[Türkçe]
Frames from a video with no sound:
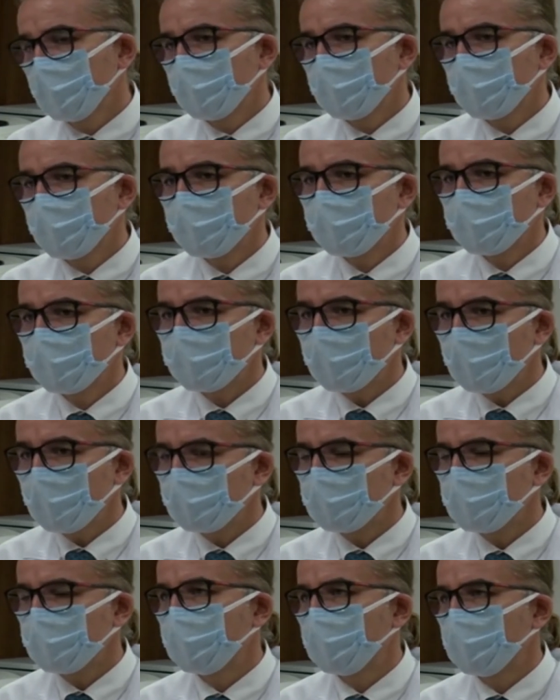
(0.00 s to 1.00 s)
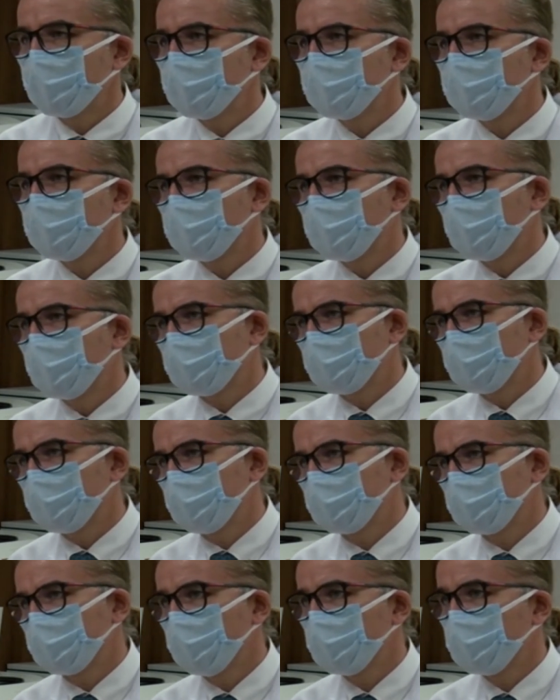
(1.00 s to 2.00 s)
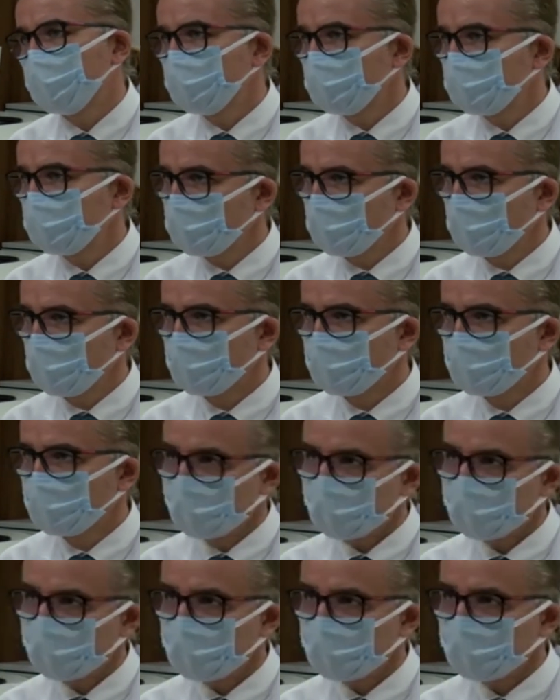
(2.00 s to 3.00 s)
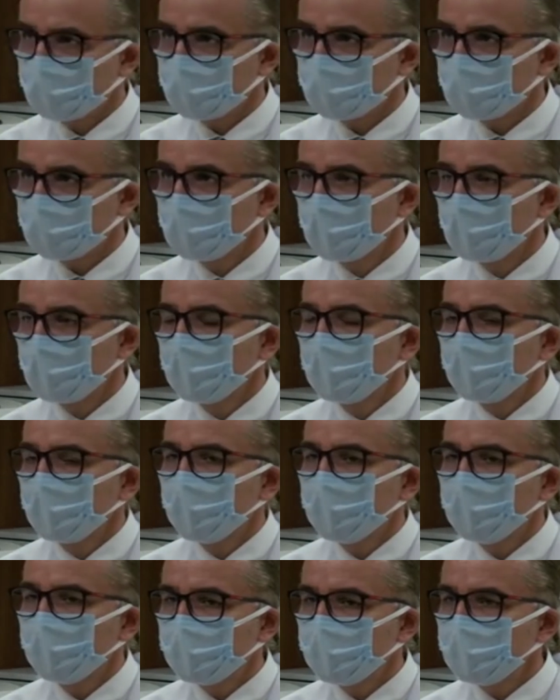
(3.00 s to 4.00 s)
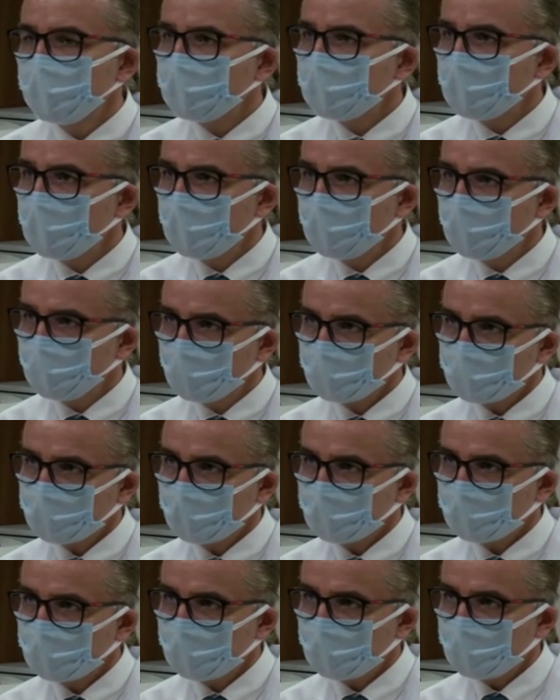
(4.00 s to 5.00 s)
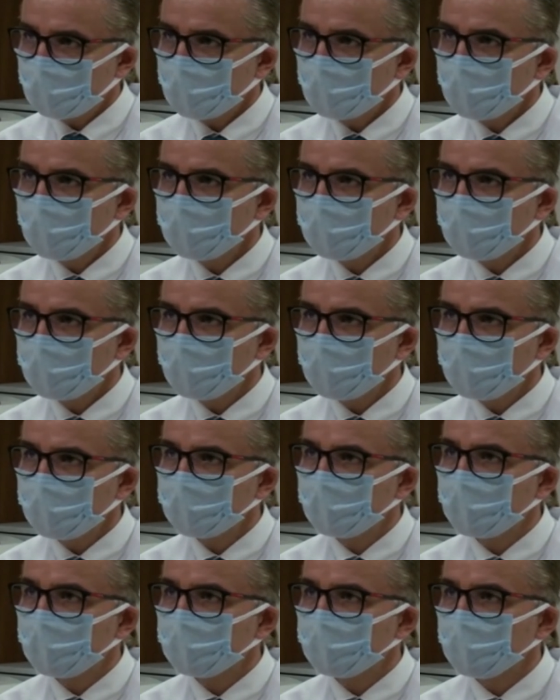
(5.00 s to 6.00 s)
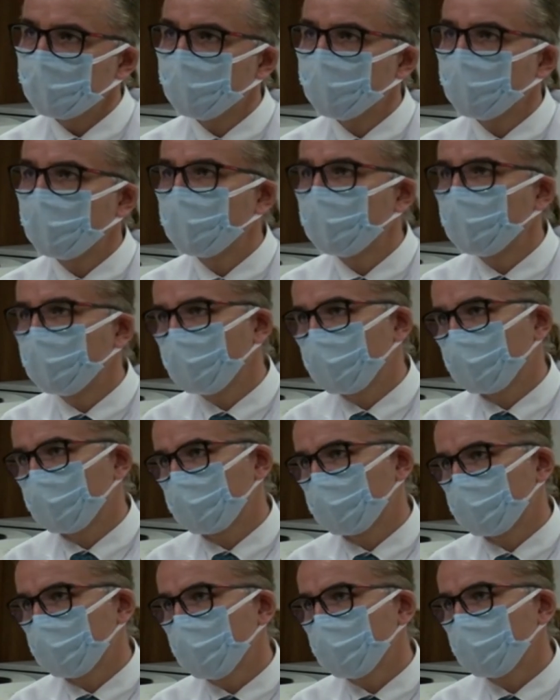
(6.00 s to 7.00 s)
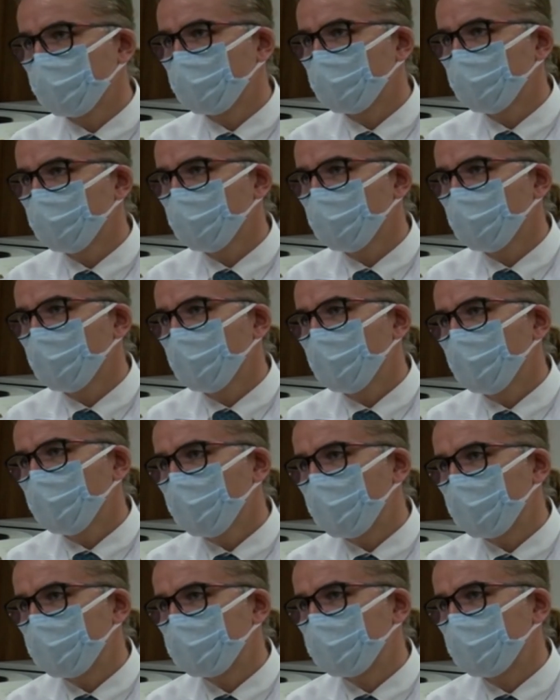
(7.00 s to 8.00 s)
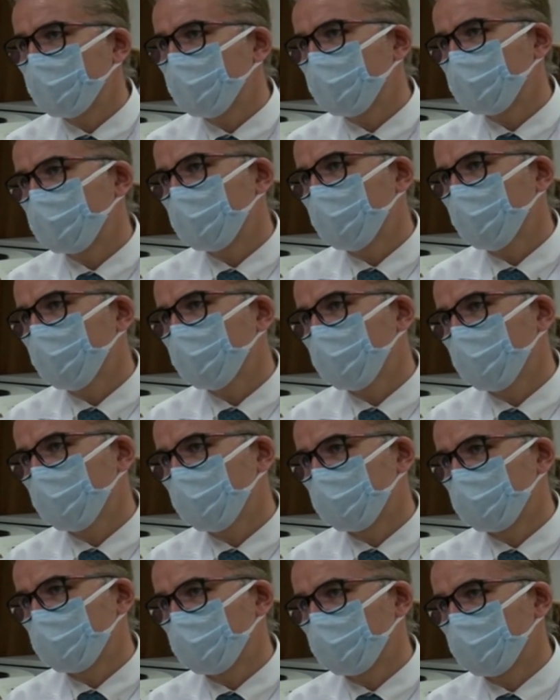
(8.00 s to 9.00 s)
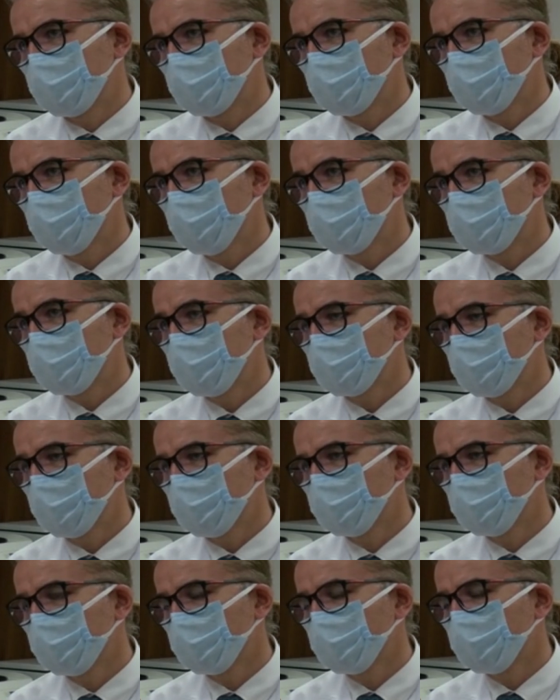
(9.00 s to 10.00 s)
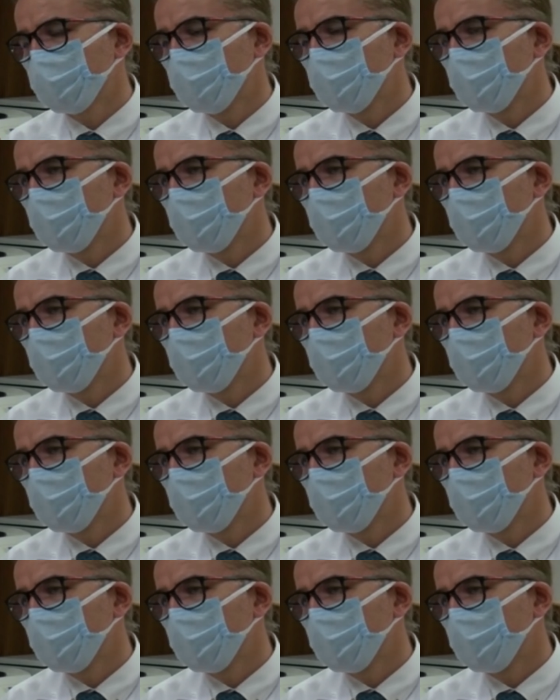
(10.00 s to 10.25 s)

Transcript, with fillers: E, sadece belli saatlerde işimiz gereği dışarı çıkarız. İşimiz gereği gidiyorsak da gittiğimiz yerde kurallara uyarız. Nedir bu? Maske, mesafe, temizlik. Biz zaten bunu